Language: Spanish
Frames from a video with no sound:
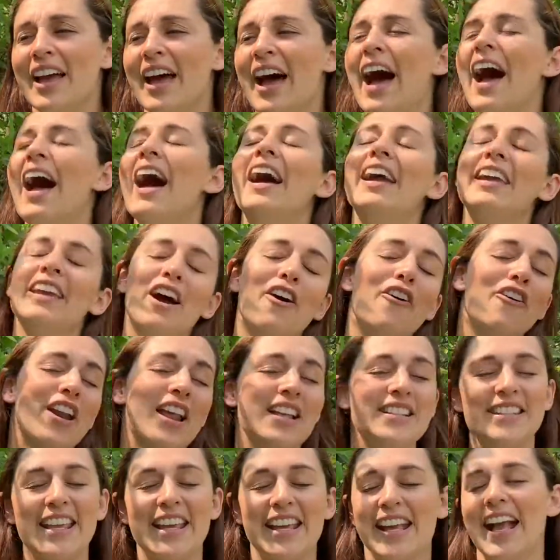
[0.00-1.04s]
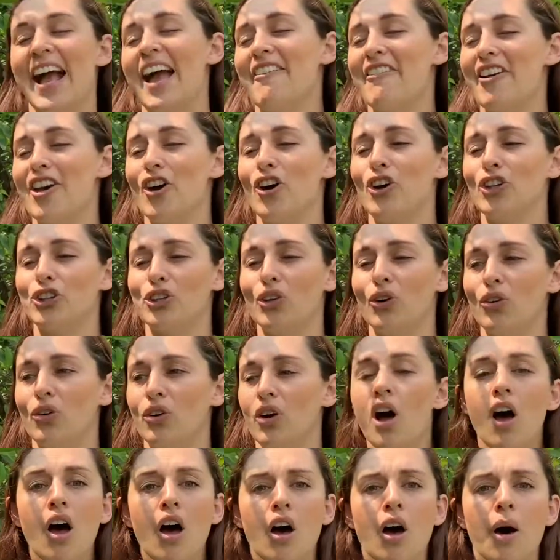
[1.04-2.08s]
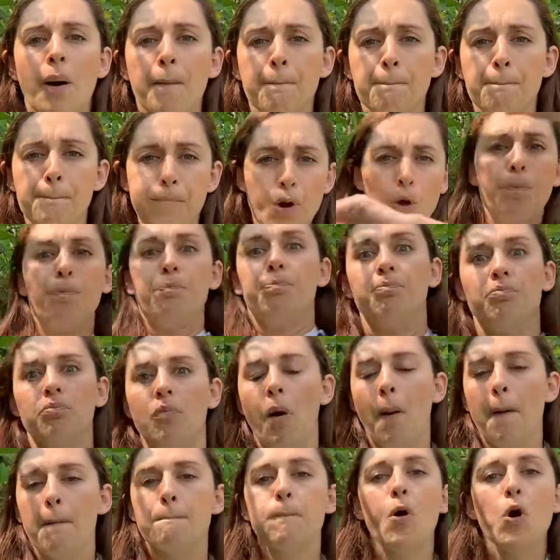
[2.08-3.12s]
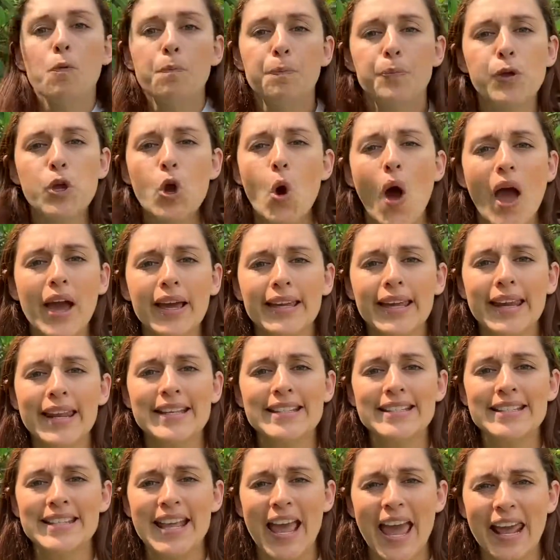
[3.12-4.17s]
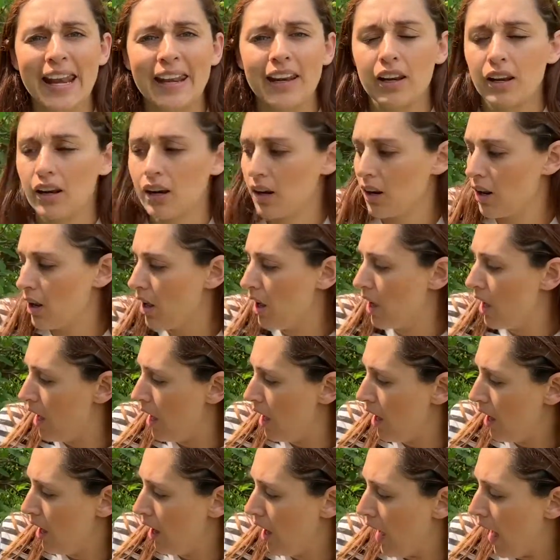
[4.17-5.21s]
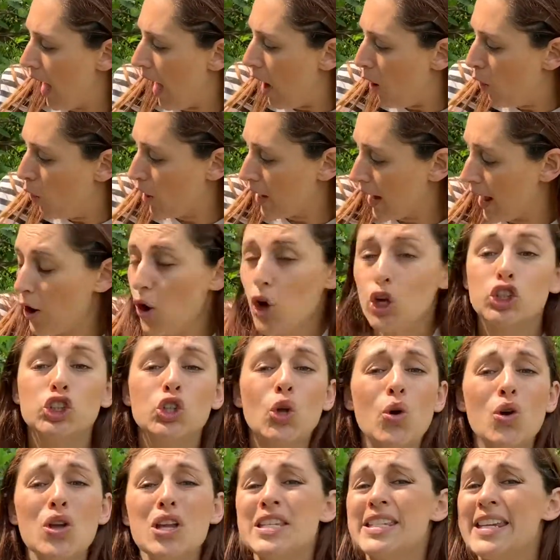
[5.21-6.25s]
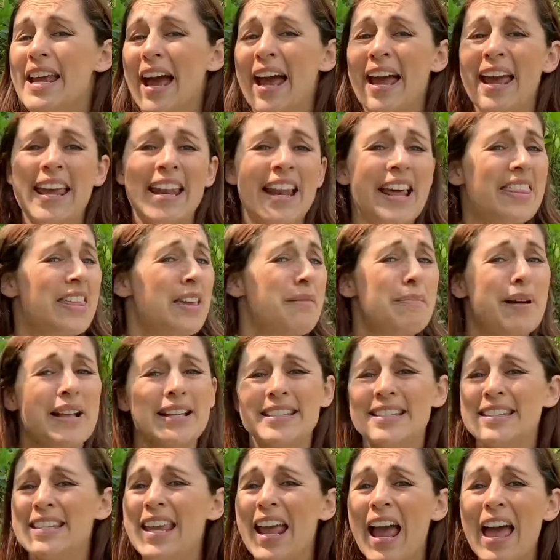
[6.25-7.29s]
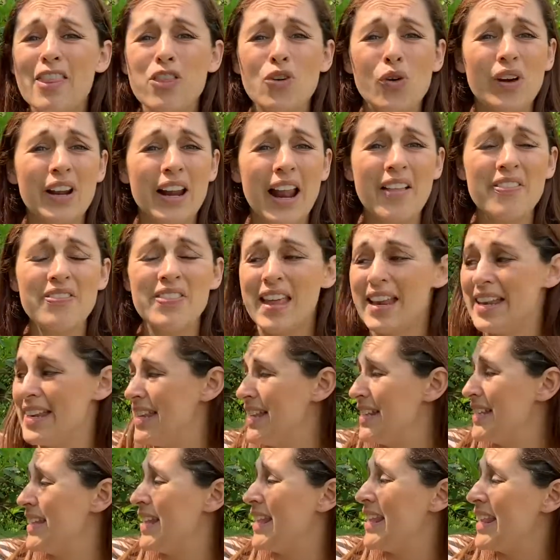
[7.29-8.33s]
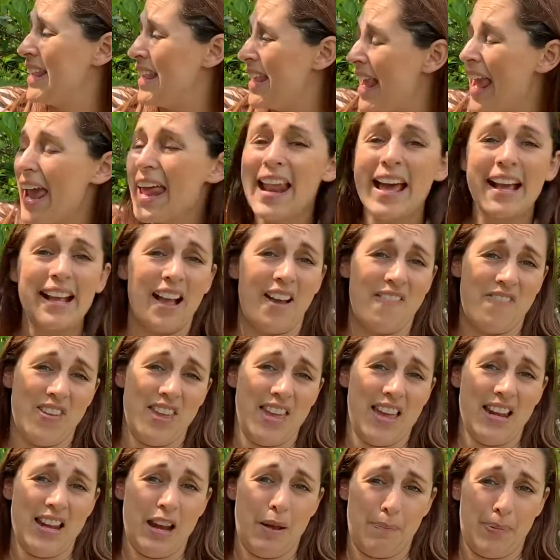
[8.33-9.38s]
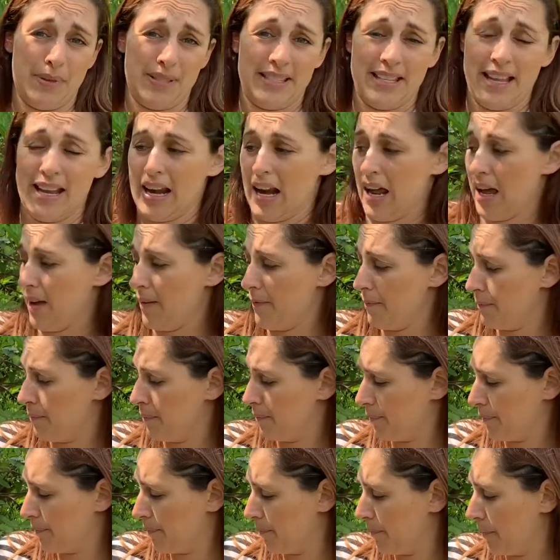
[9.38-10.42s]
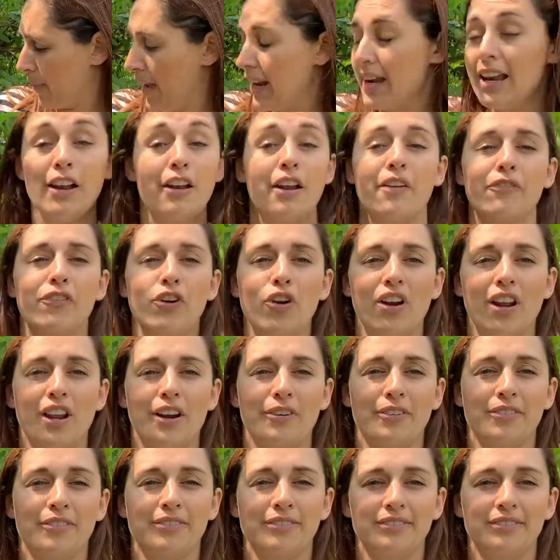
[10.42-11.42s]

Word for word: ¡Ay, ahora sí cabe Otto! ¡Ah! ¡Volvió a crecer! Ahora Otto ya era demasiado grande, ni siquiera cabía en la pecera, en el florero.